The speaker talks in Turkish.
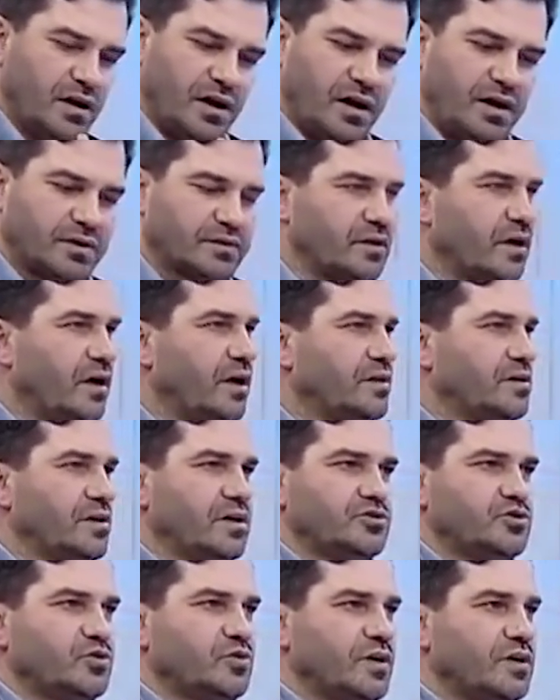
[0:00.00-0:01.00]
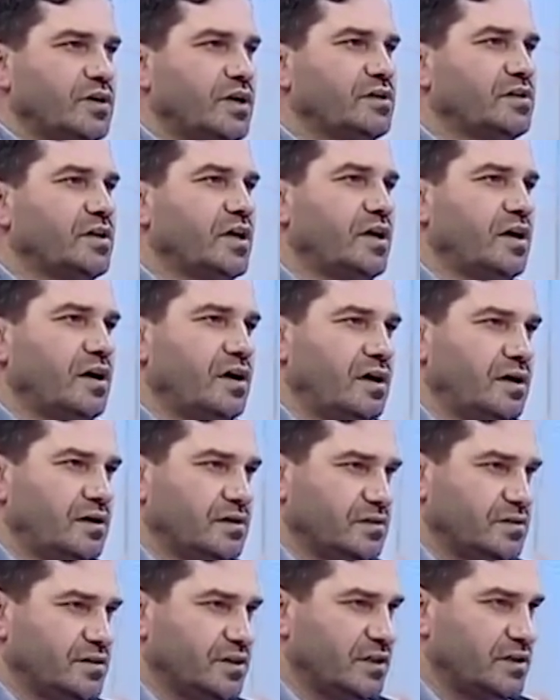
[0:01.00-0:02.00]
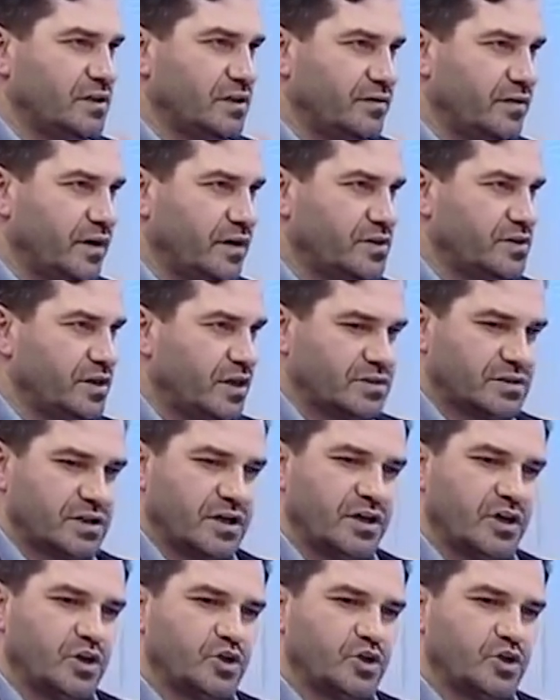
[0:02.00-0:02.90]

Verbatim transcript: Artı ayda şu kadar da e, getiri vereceğiz.